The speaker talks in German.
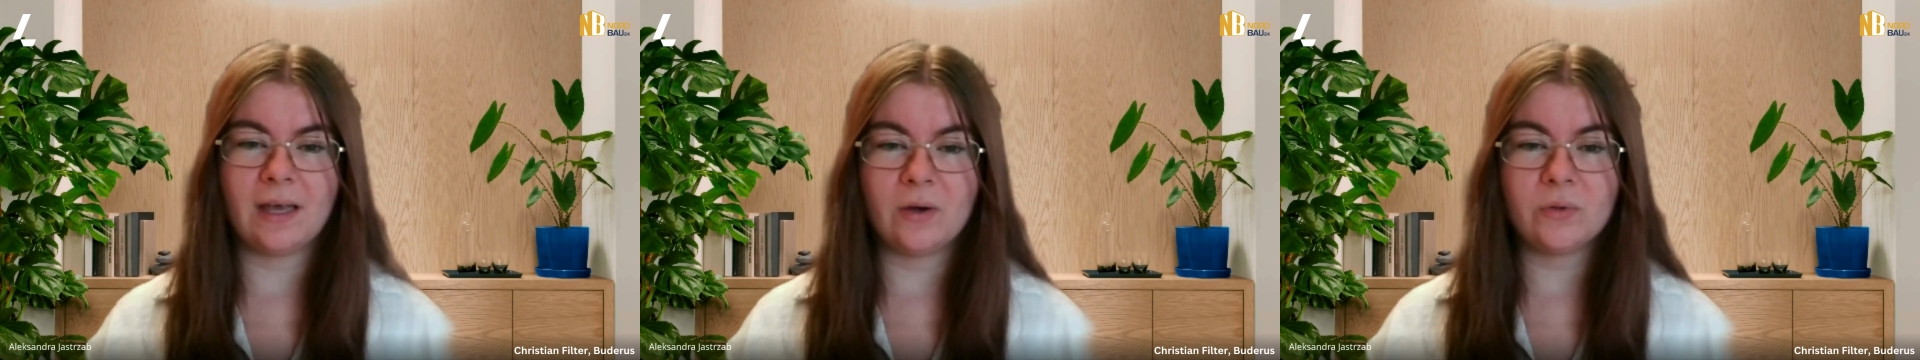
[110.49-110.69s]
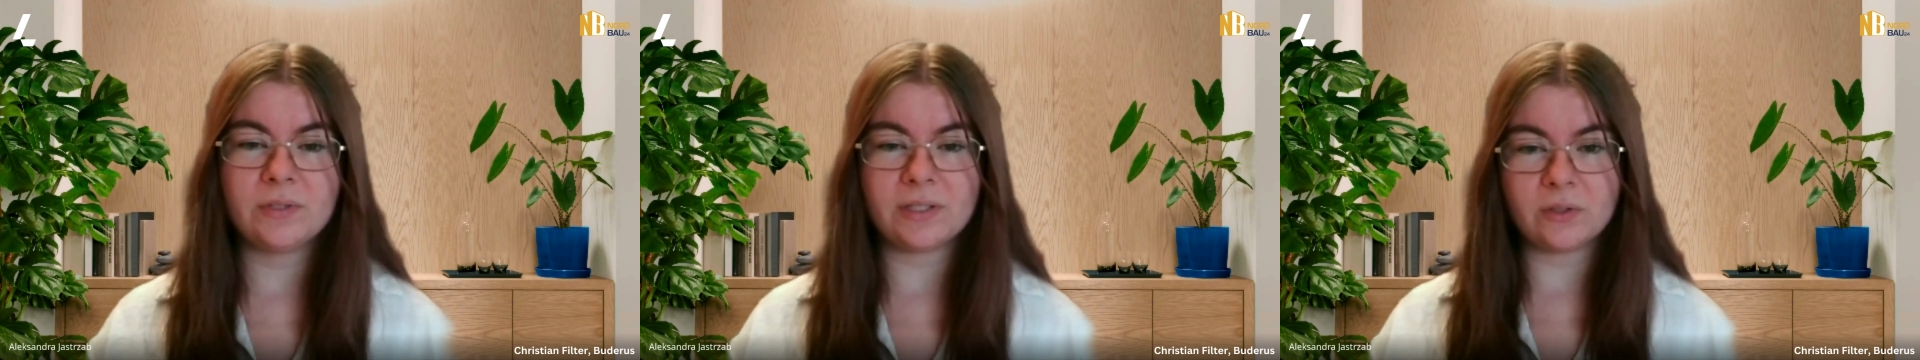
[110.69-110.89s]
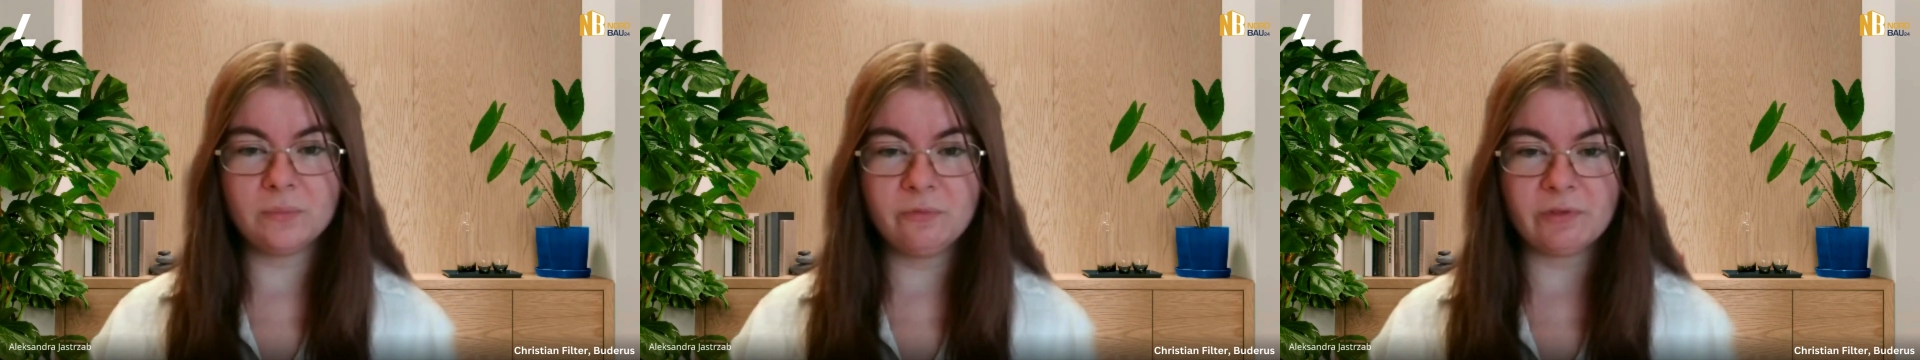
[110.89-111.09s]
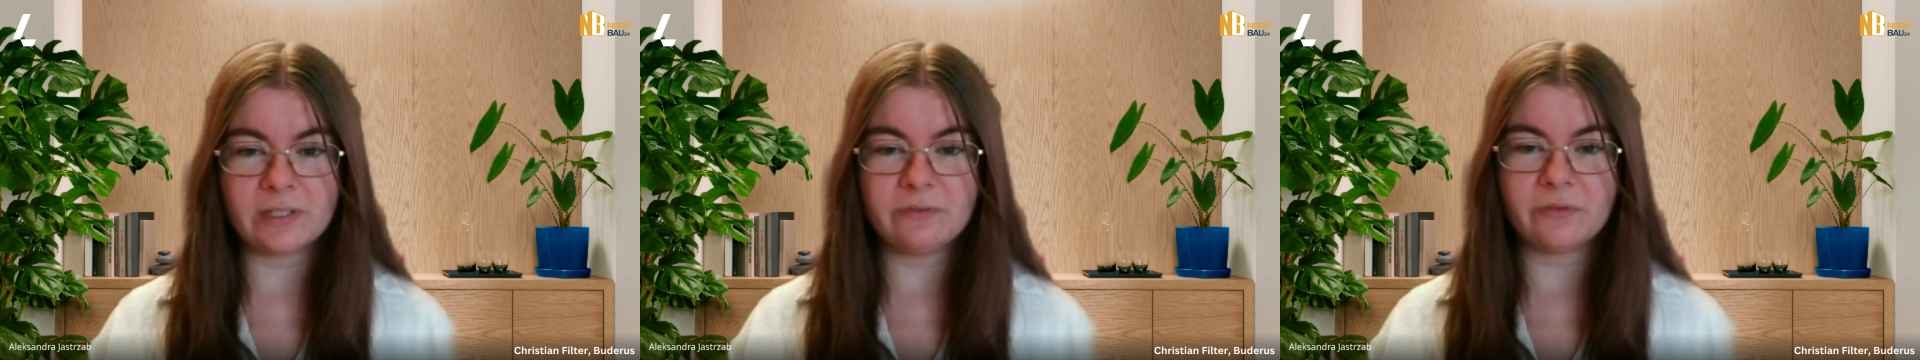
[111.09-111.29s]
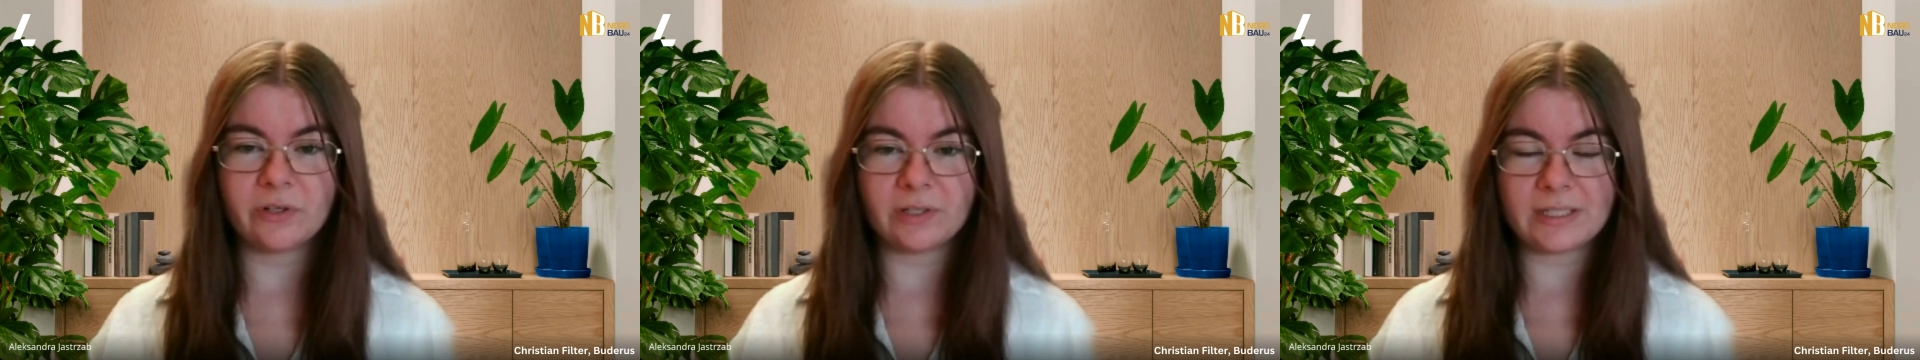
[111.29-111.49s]
auch die
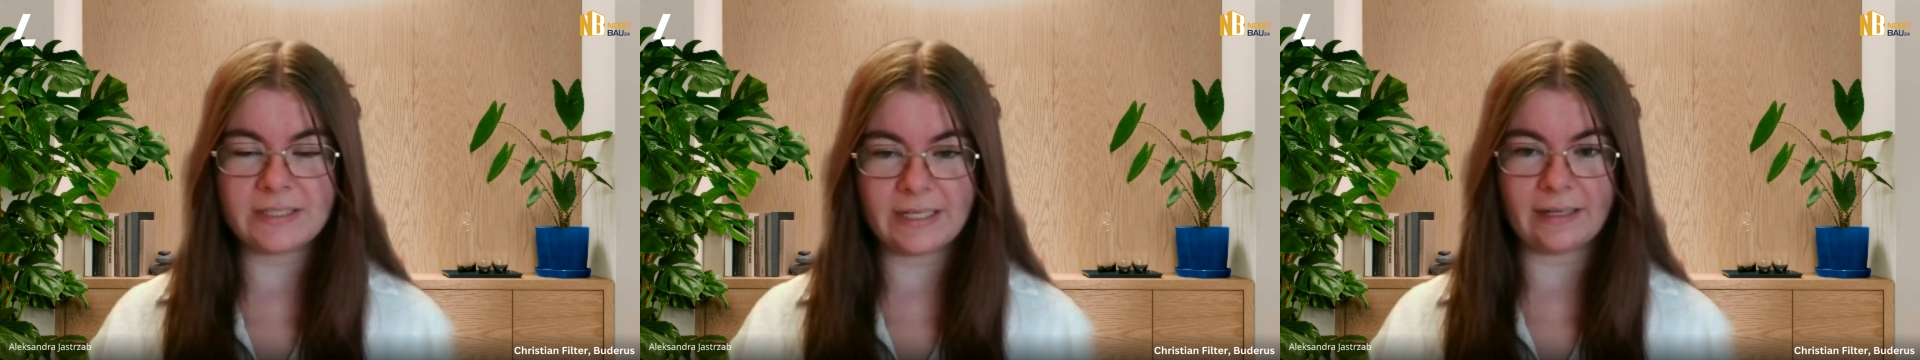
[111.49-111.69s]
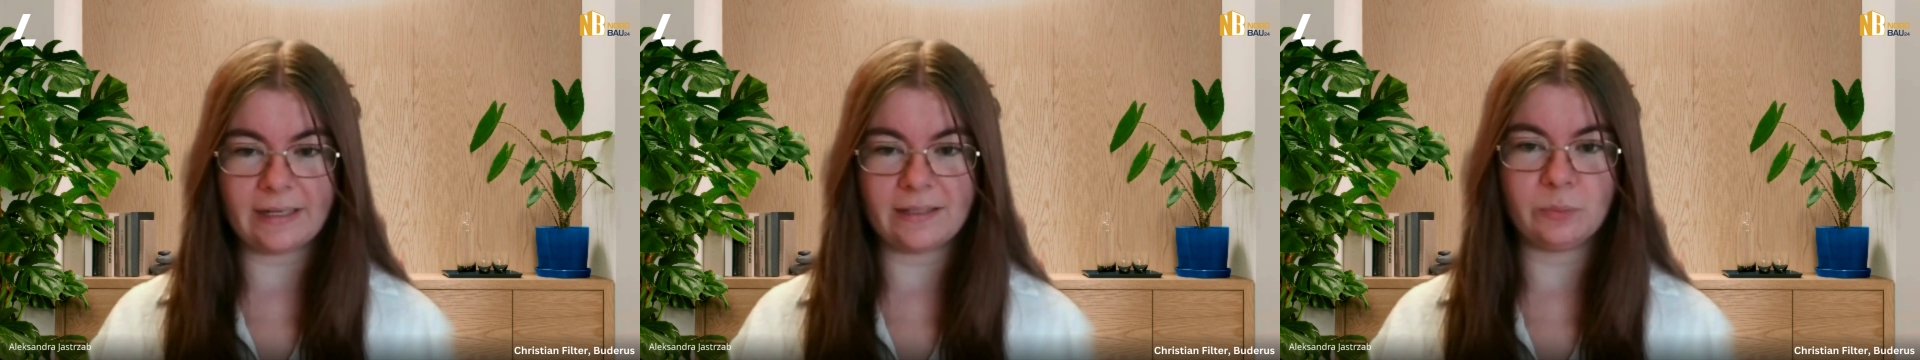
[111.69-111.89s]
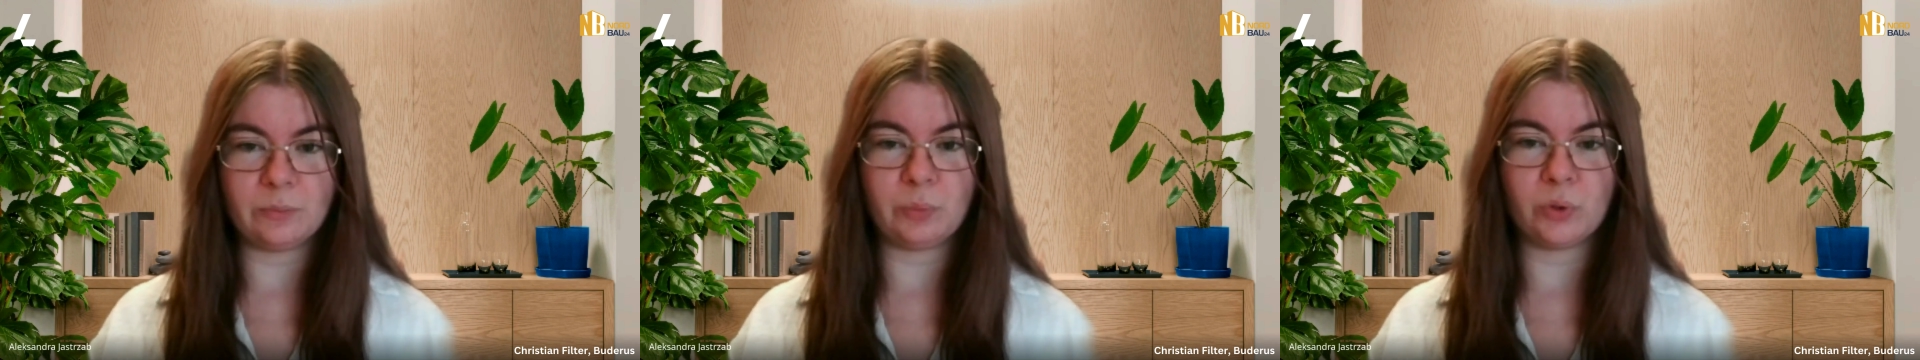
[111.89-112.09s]
Umweltfreundlichkeit des